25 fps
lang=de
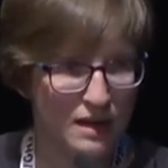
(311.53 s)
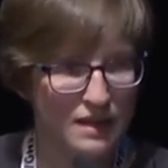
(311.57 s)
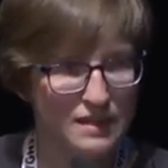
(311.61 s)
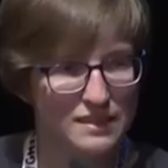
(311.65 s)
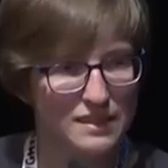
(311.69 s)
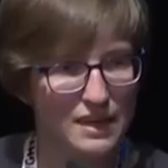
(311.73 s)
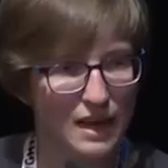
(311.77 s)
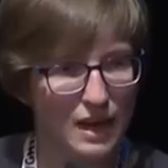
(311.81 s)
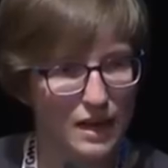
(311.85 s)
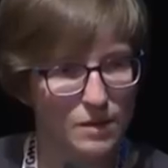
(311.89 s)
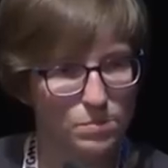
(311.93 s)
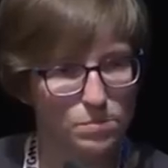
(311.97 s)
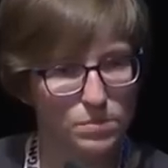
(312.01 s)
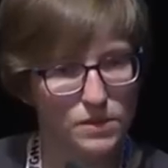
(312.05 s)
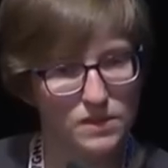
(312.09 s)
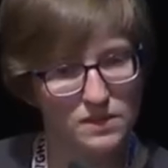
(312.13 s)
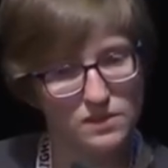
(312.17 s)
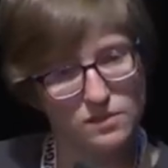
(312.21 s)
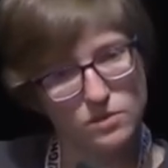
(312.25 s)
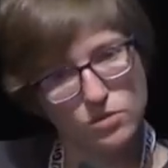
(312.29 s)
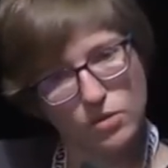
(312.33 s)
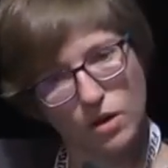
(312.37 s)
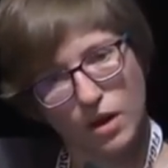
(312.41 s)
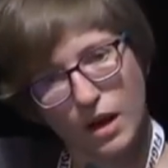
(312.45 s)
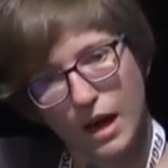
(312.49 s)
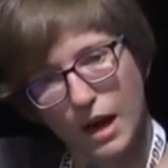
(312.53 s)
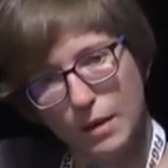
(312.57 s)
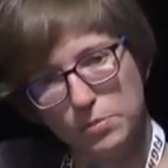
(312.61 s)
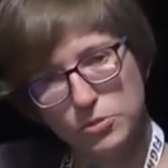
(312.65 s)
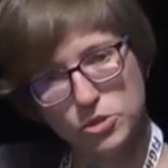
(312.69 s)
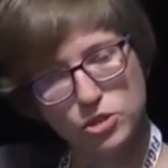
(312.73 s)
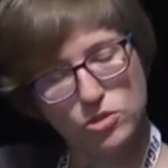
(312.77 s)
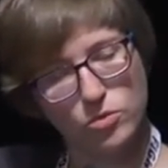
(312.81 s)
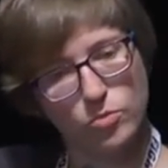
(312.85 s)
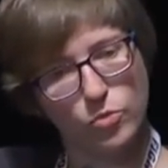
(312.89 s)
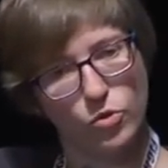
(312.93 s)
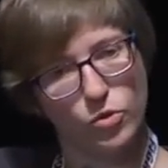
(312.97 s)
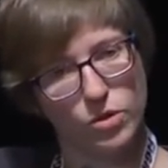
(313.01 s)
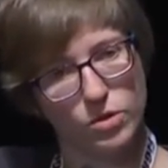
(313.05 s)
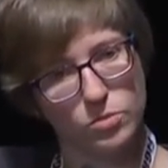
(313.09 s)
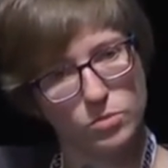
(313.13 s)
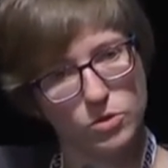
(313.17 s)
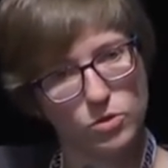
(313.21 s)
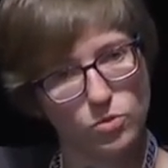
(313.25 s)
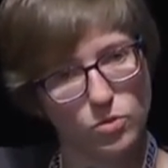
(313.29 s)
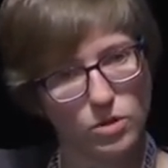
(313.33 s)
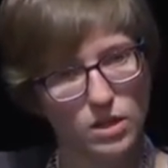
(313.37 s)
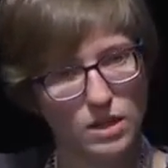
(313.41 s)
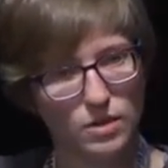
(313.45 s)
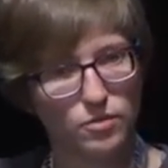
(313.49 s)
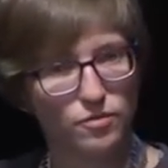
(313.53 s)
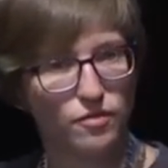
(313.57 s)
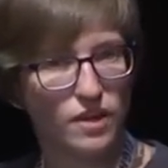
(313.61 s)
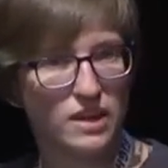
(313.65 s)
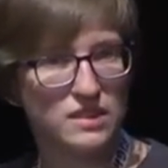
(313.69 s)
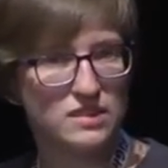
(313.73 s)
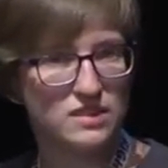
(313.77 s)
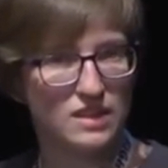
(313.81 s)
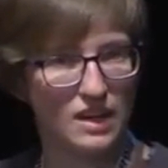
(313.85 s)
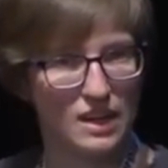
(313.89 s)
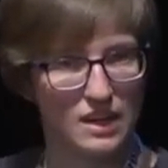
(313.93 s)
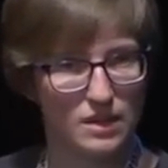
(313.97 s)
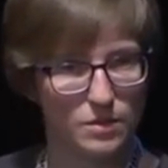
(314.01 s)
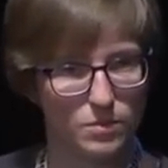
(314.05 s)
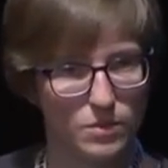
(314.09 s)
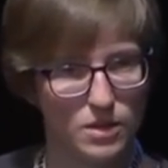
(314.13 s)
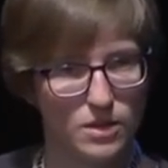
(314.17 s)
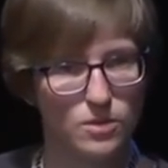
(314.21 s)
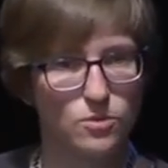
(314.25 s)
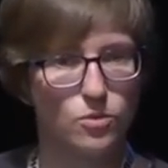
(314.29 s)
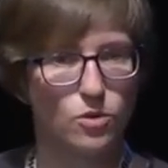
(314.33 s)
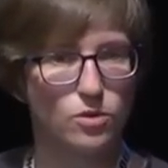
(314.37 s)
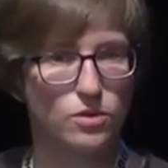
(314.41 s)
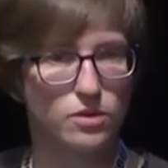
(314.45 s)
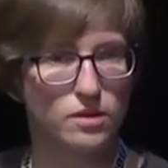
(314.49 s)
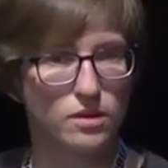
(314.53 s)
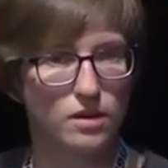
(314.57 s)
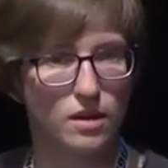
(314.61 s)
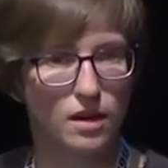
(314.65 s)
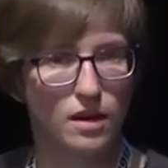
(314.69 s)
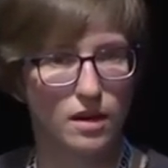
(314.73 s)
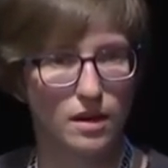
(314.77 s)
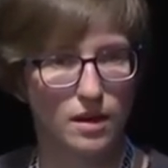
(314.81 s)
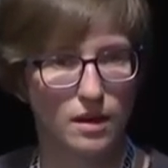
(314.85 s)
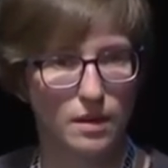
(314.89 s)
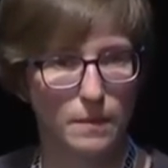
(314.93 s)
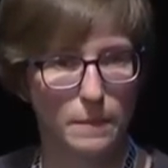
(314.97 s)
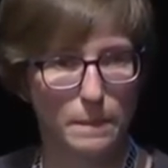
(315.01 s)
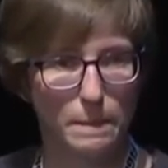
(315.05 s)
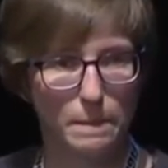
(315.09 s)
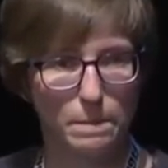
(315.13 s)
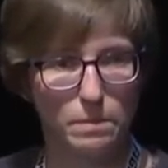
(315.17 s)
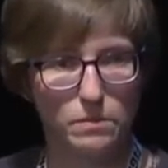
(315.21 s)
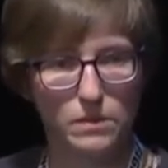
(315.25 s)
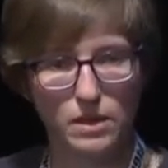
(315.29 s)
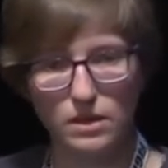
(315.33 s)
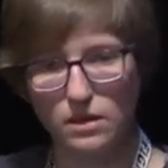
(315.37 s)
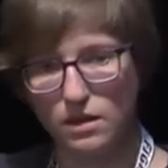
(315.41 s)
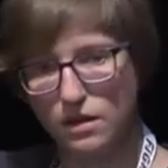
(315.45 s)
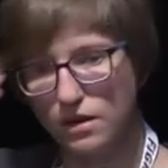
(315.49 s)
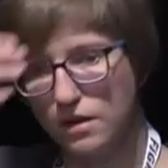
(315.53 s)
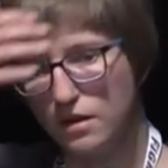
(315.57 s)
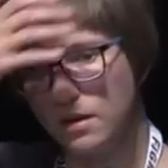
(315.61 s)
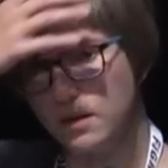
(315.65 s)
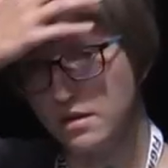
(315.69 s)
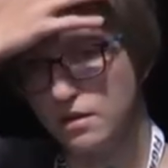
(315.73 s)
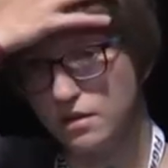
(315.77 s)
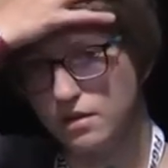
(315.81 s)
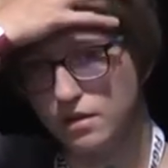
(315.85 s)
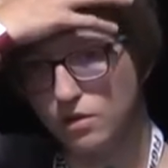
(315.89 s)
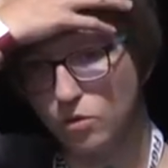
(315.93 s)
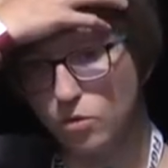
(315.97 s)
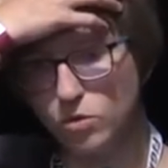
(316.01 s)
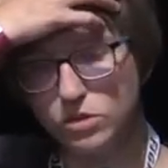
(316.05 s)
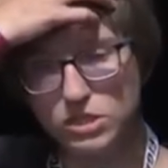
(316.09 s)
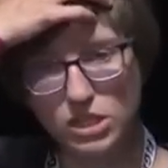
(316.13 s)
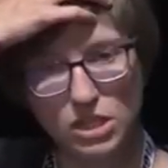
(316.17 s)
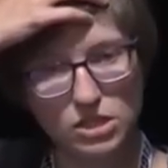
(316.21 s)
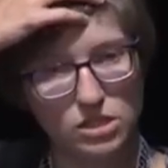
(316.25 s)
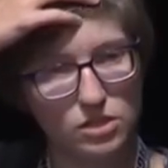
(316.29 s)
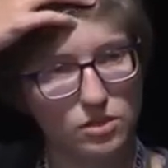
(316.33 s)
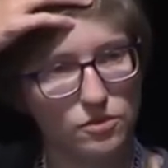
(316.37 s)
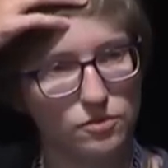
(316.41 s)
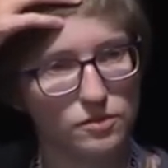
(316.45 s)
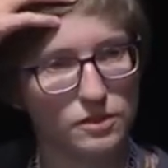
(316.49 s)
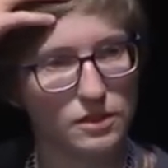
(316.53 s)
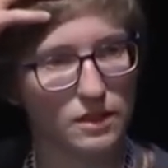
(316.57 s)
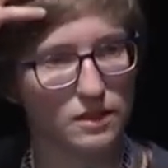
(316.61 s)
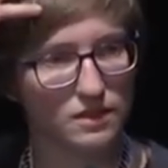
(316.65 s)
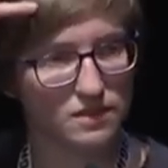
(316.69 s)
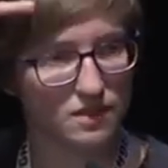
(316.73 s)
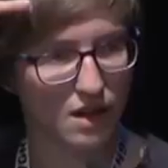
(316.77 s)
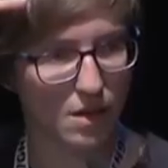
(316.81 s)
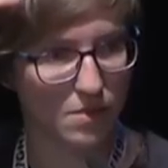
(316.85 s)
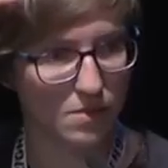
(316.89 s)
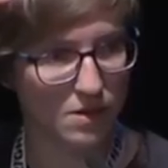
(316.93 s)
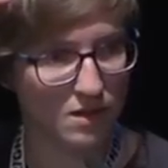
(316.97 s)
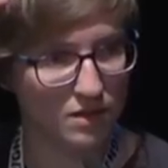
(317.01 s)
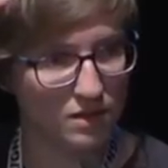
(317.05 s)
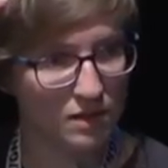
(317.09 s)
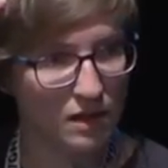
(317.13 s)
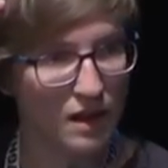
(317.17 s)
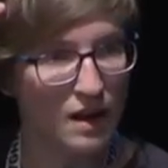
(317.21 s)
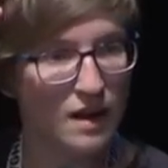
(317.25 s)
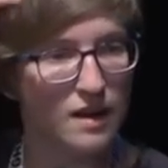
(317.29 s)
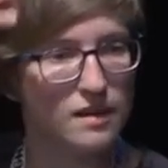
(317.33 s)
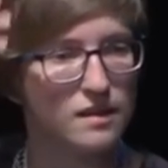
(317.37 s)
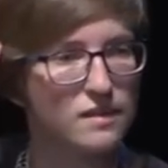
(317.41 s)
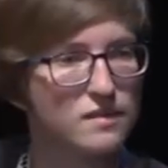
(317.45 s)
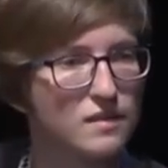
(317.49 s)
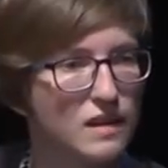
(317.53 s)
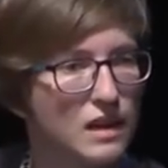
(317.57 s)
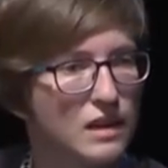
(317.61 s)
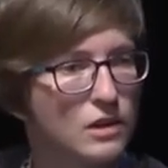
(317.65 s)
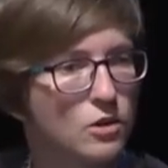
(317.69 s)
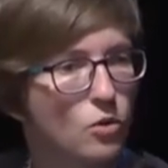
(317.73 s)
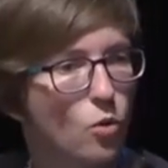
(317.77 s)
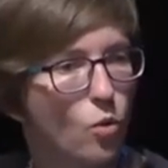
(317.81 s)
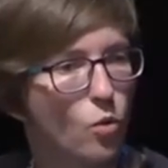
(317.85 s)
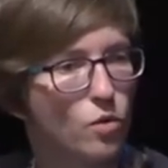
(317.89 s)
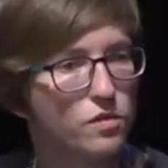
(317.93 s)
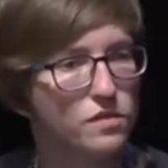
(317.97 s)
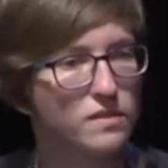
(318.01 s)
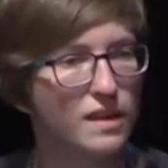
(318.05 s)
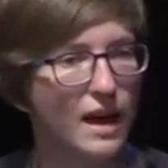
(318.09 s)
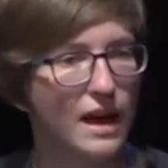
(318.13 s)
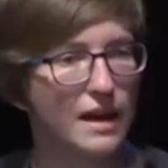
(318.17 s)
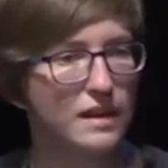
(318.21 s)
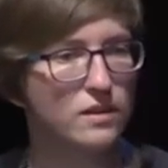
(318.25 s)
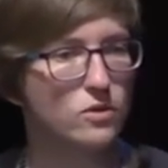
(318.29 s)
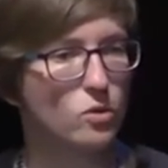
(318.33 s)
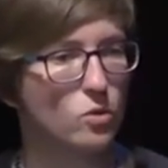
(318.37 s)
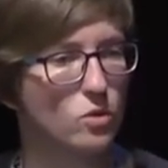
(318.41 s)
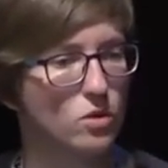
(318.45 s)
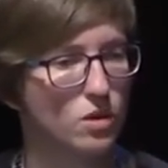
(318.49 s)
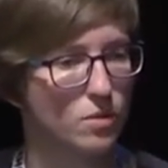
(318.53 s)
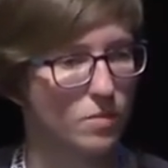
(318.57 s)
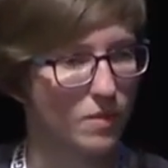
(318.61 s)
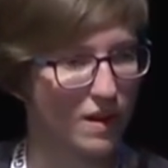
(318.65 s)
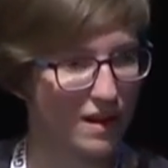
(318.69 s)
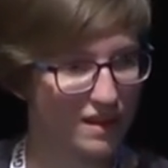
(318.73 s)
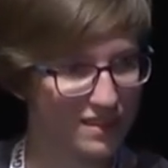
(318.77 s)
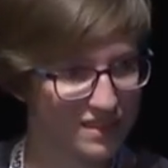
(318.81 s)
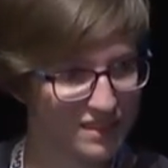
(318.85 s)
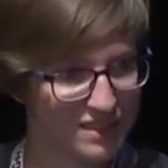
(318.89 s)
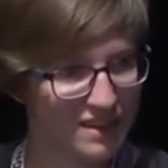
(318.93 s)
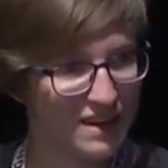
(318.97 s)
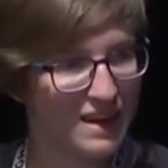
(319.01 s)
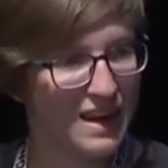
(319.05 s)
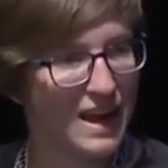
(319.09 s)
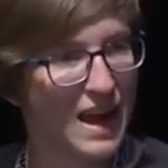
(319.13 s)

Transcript: die hat bis zur Abstimmung im Juli fast eine Million ähm, äh, Unterschriften gesammelt. Das hat einen großen Eindruck gemacht.